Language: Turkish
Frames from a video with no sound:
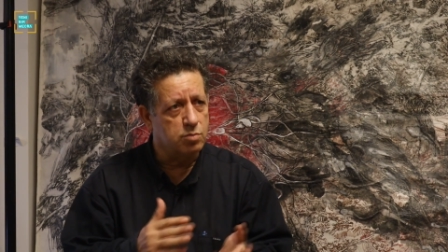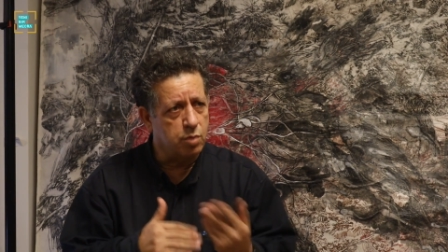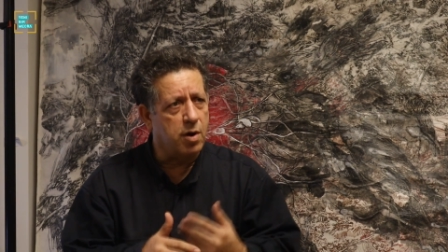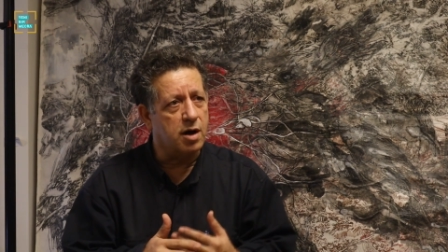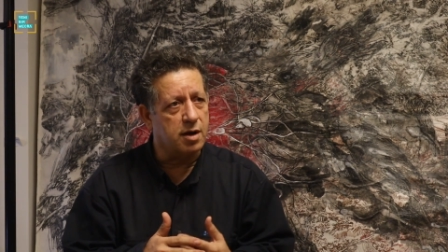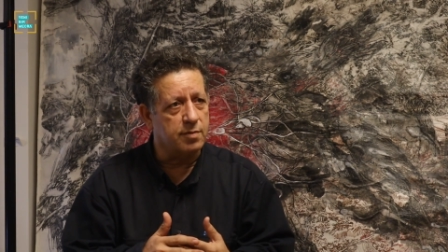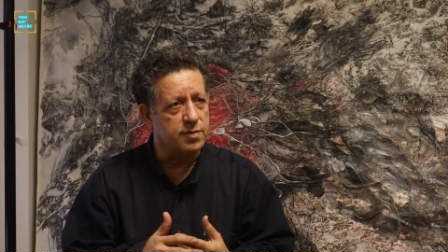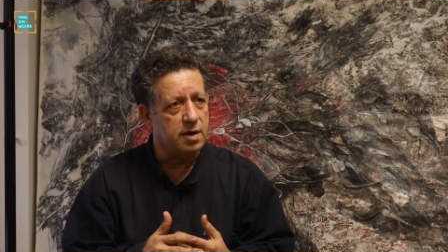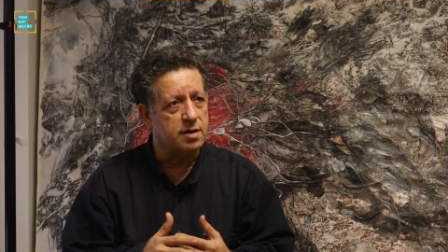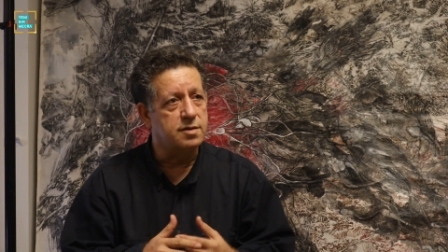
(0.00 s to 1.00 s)
Bu
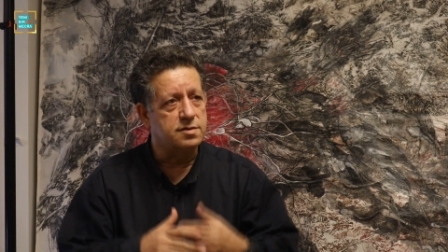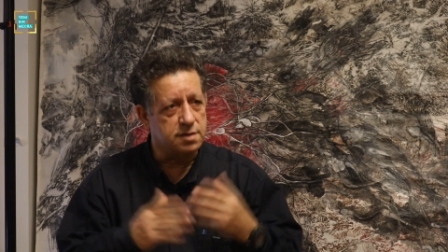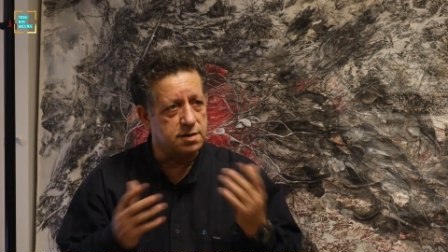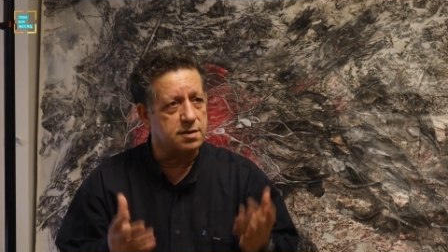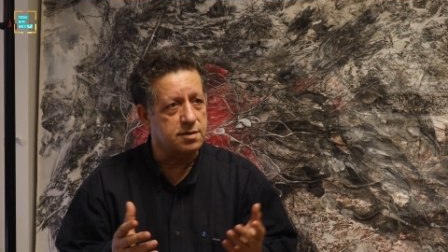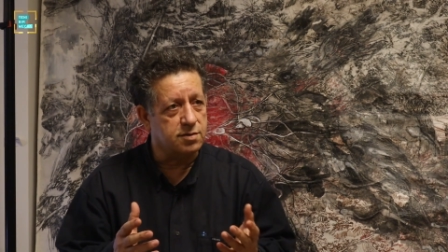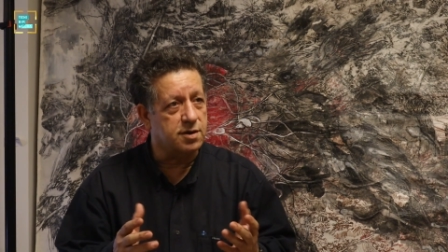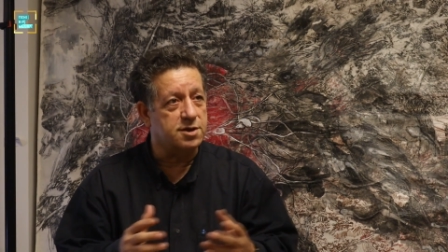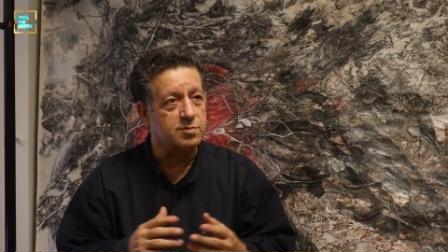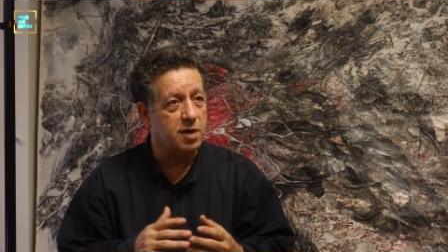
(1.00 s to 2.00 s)
bağlamda sizin
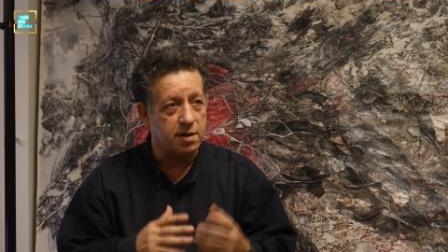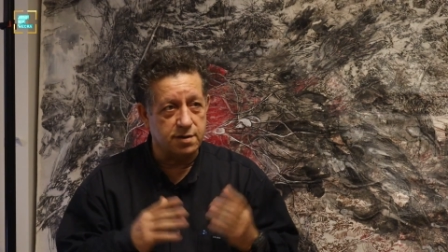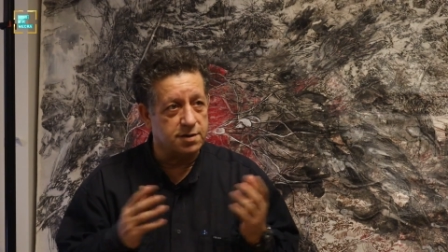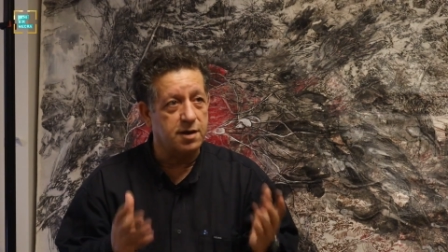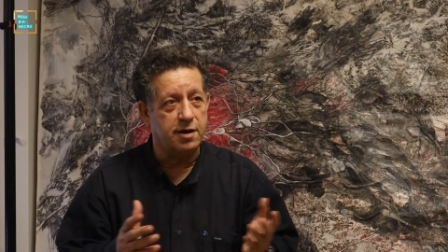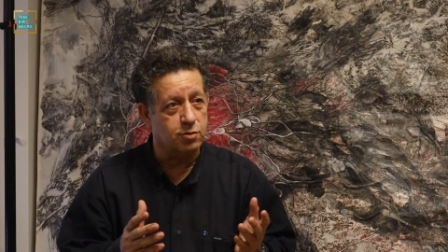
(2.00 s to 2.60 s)
resimlerinizi